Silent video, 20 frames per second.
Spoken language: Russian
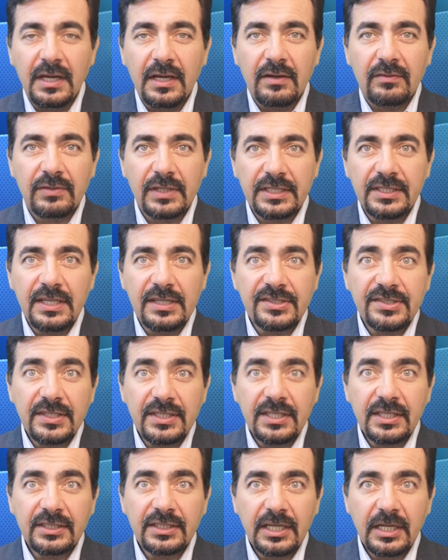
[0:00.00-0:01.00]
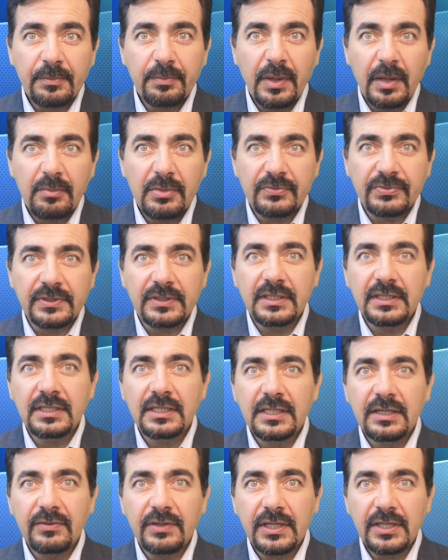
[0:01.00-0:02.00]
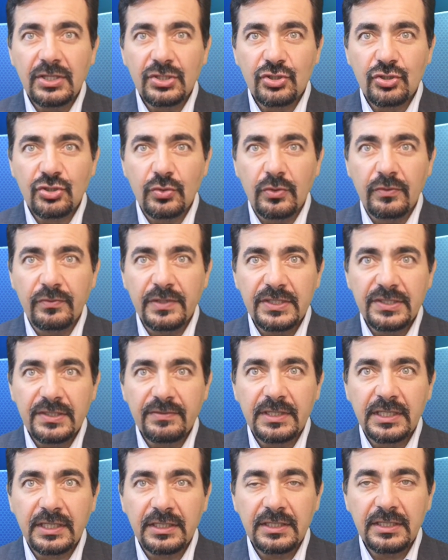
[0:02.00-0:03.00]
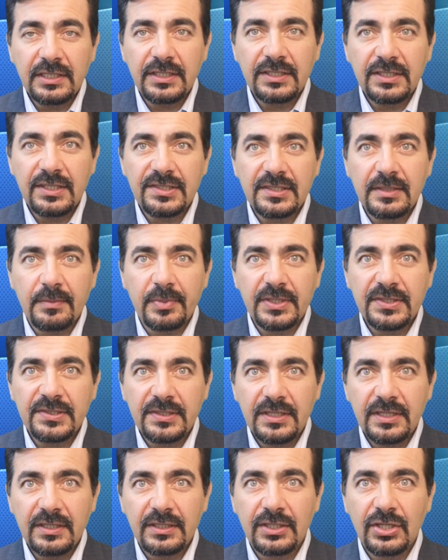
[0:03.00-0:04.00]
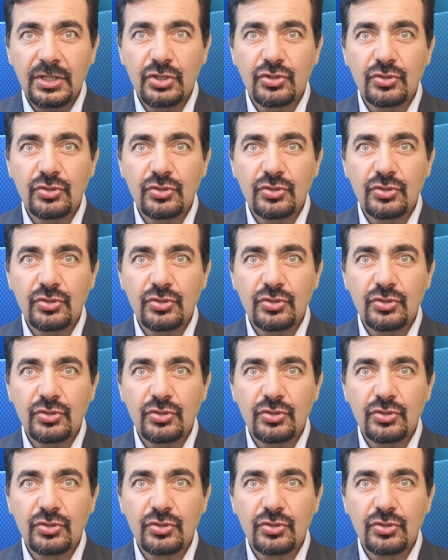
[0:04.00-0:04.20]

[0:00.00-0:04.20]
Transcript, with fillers: Владельцы некоторых пабов э, говорят, что в эти выходные есть опасения,